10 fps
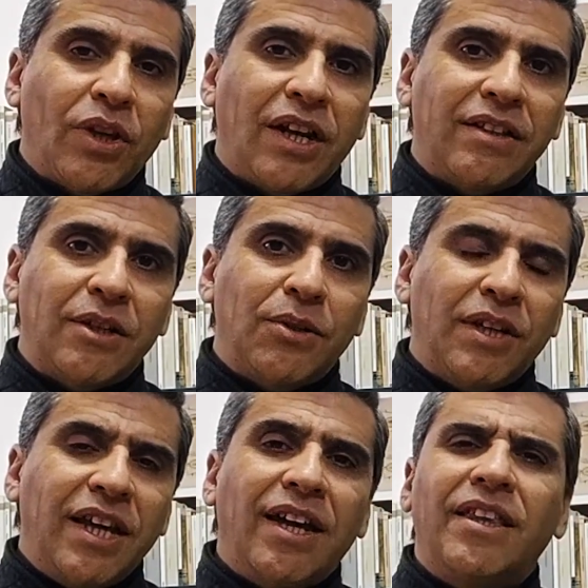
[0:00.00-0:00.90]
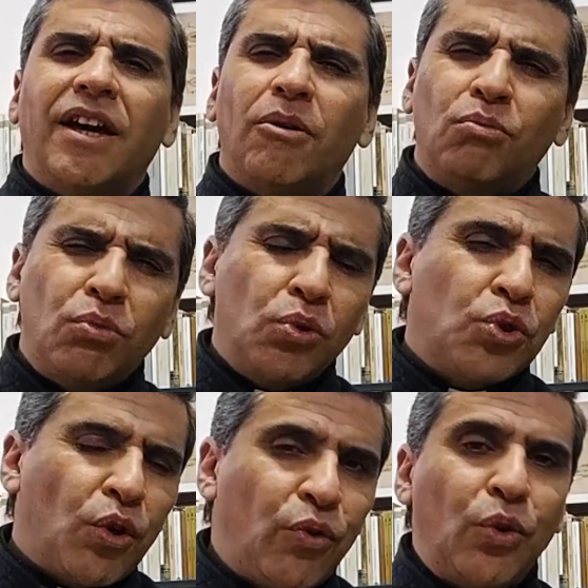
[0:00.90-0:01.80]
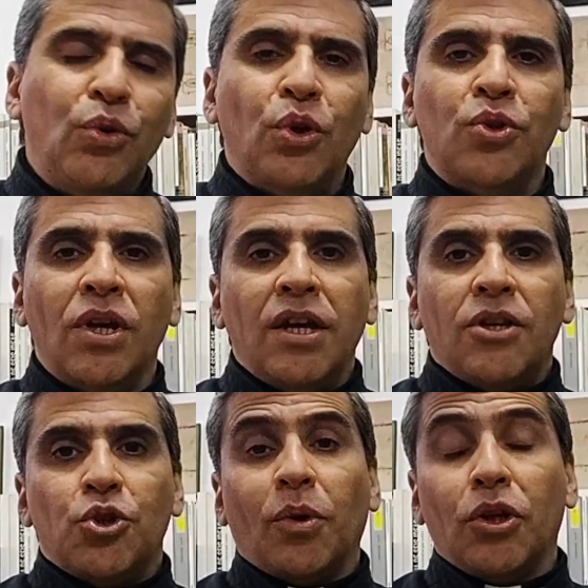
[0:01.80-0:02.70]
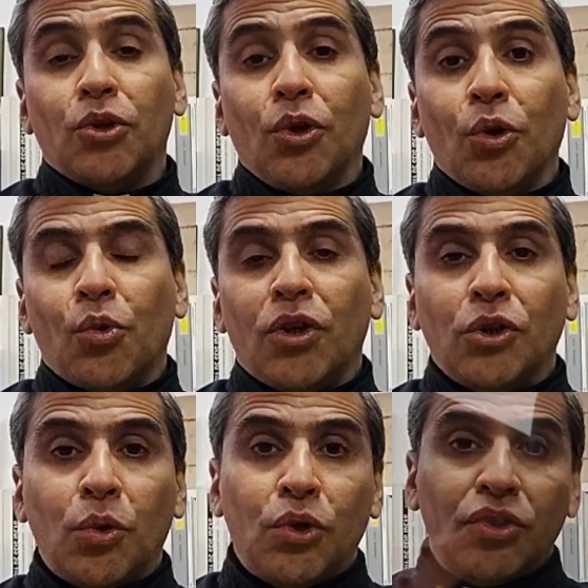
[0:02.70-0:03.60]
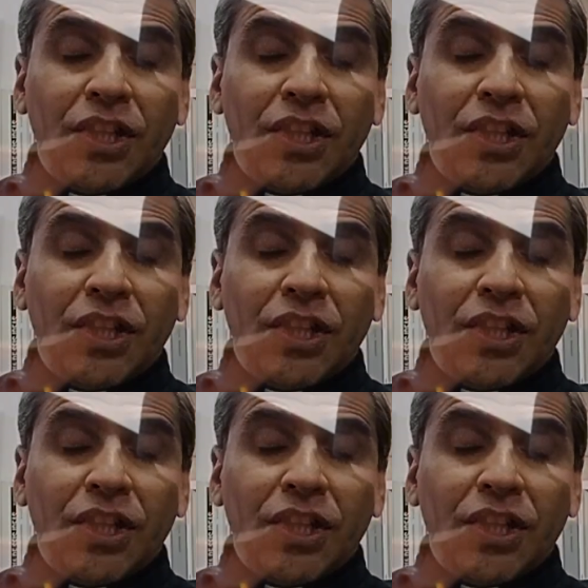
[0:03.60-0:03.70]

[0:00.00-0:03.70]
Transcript: de la teoría y da muchos frutos, sobre todo cuando uno